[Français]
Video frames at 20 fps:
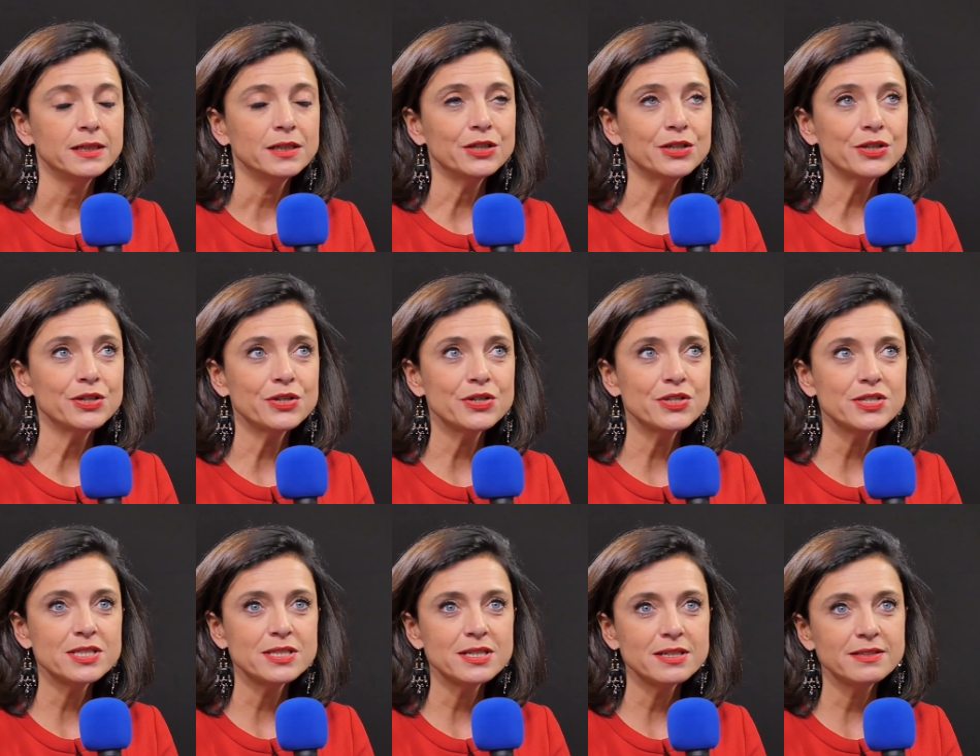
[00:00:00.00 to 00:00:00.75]

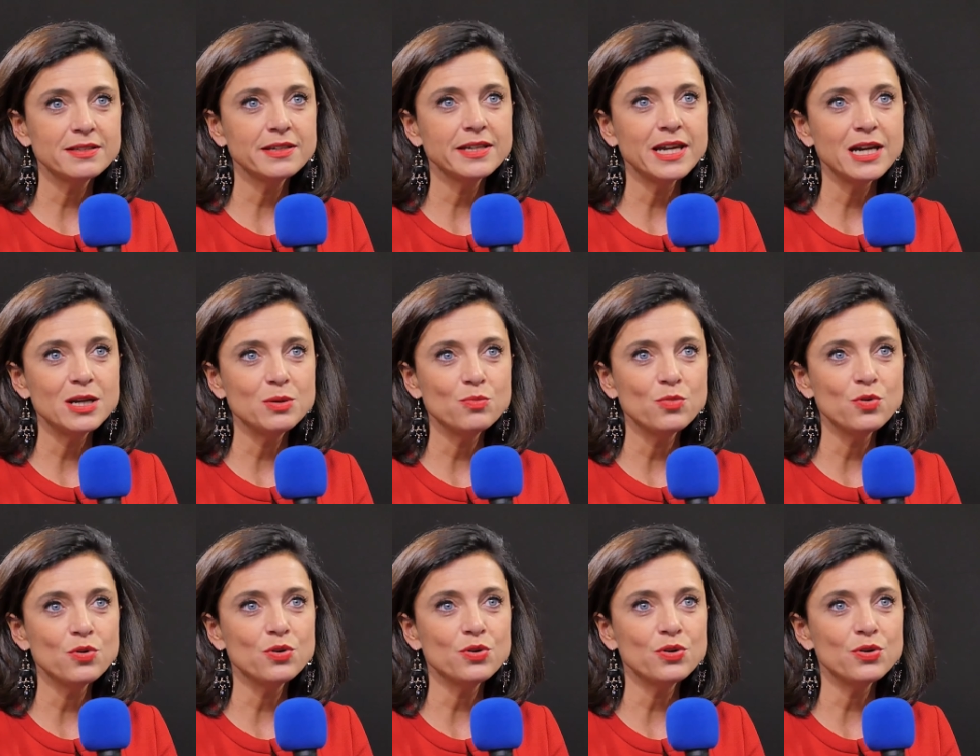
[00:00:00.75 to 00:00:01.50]
Euh, c'est
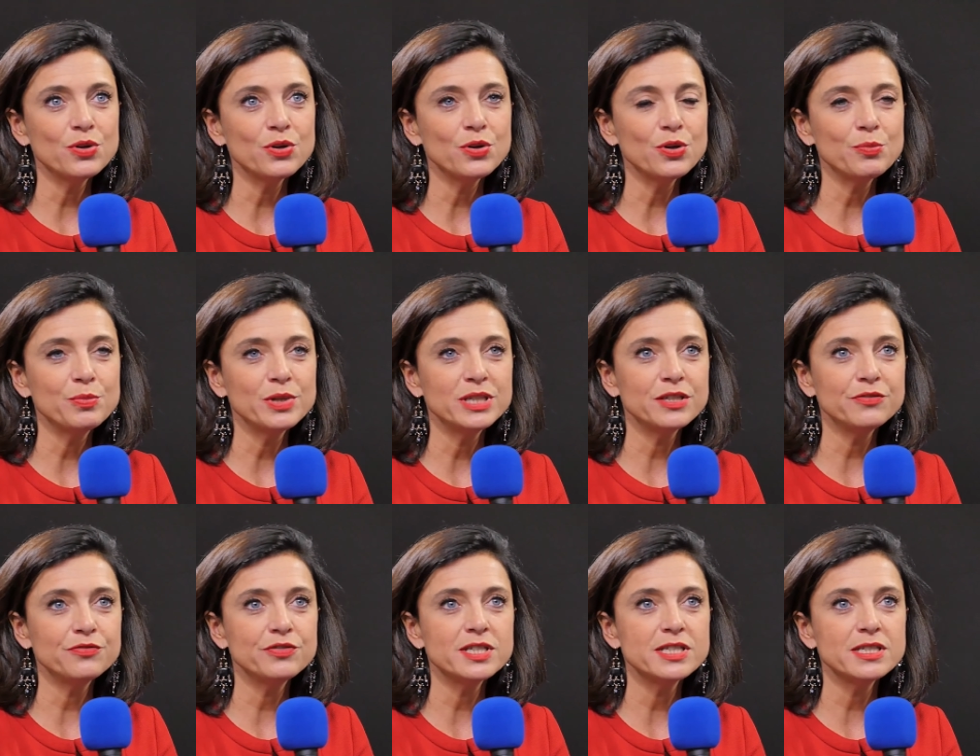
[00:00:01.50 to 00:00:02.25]
également euh,
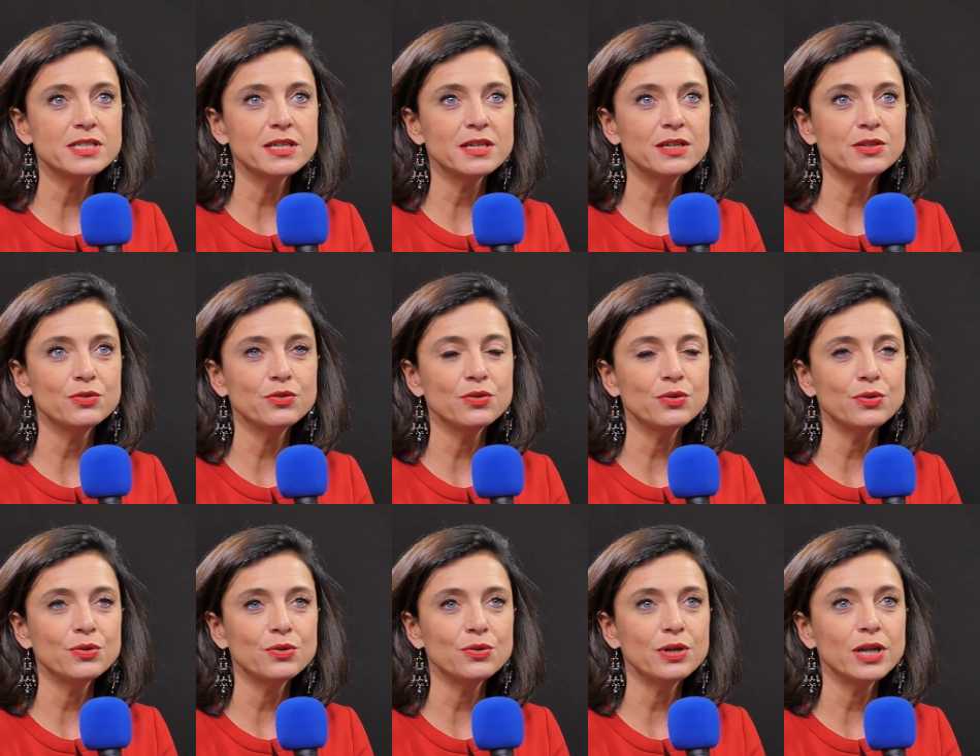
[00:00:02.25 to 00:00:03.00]
bénéficier
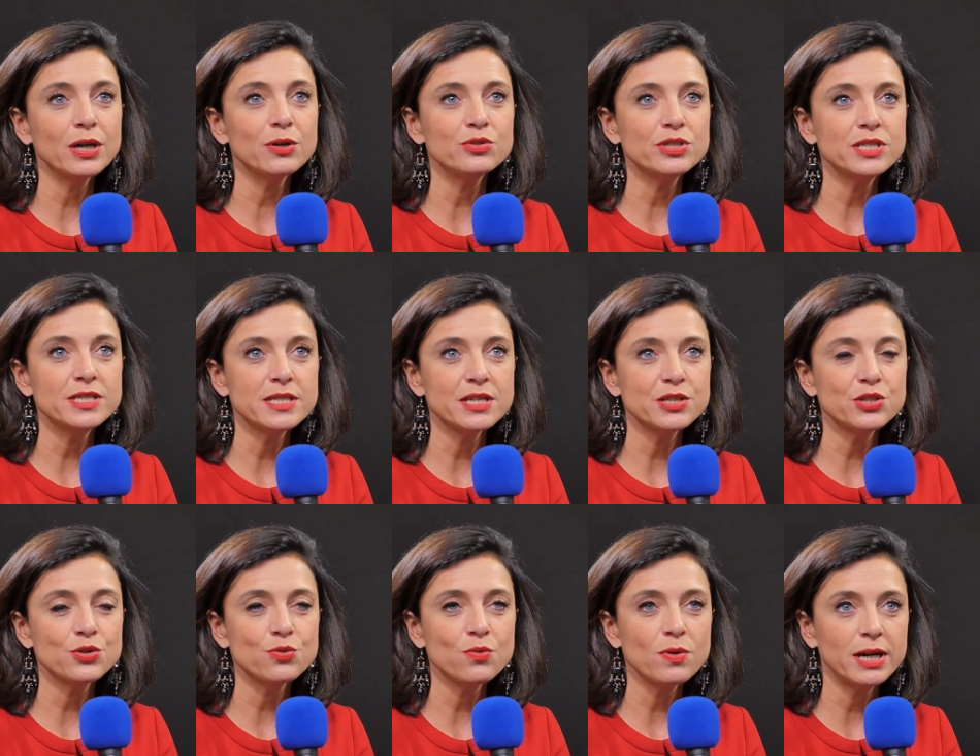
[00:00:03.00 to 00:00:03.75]
de la
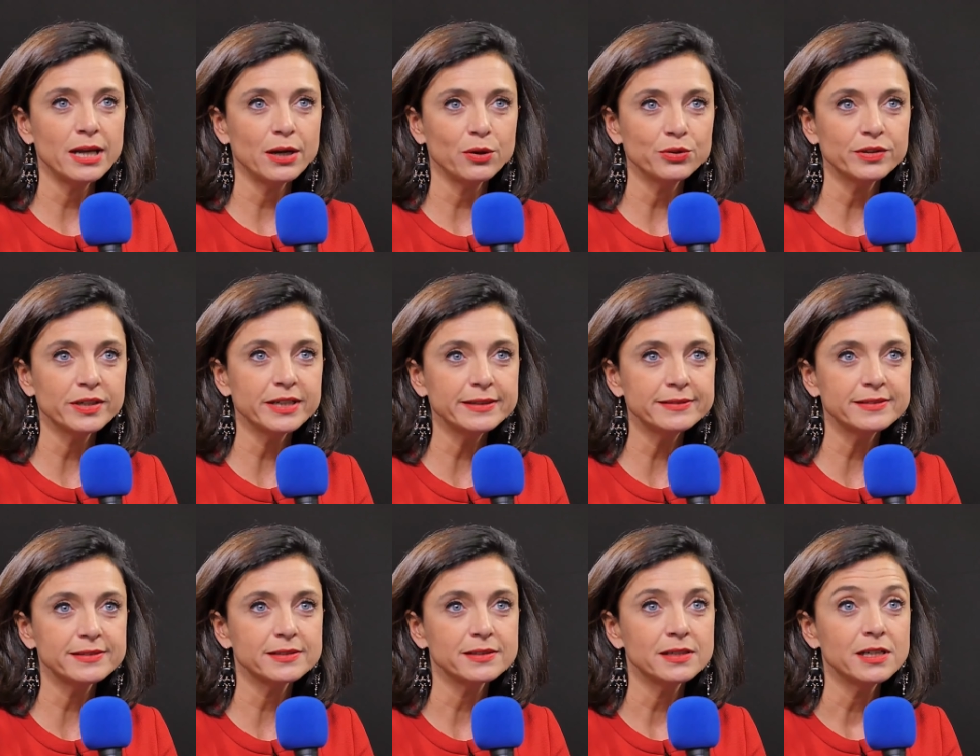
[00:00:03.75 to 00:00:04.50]
cotisation à la
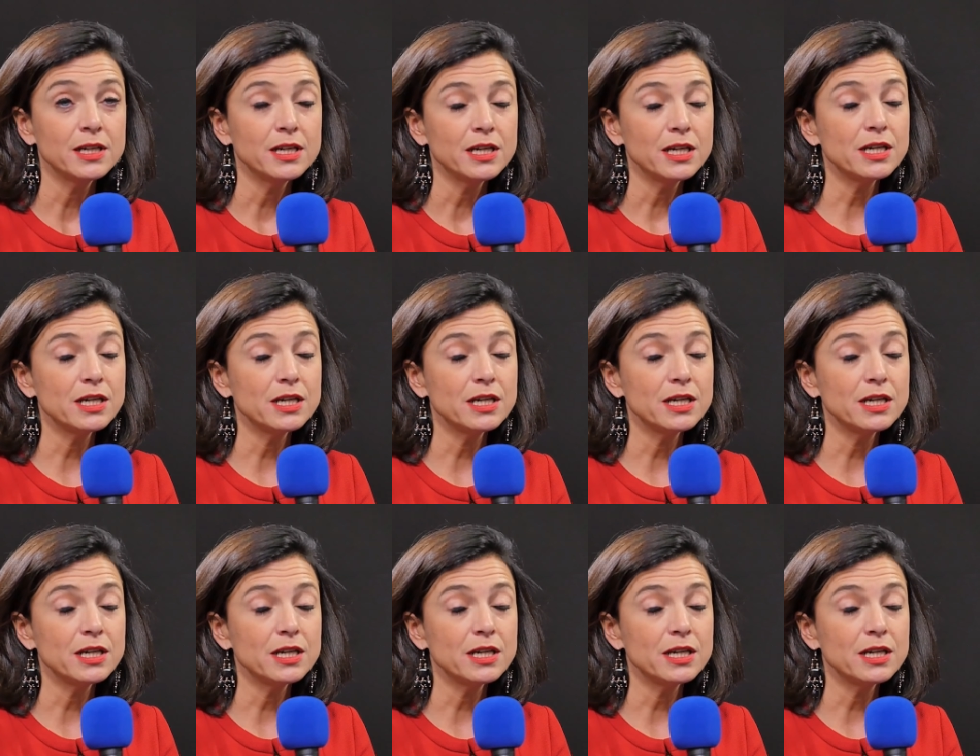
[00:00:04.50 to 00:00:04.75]
retraite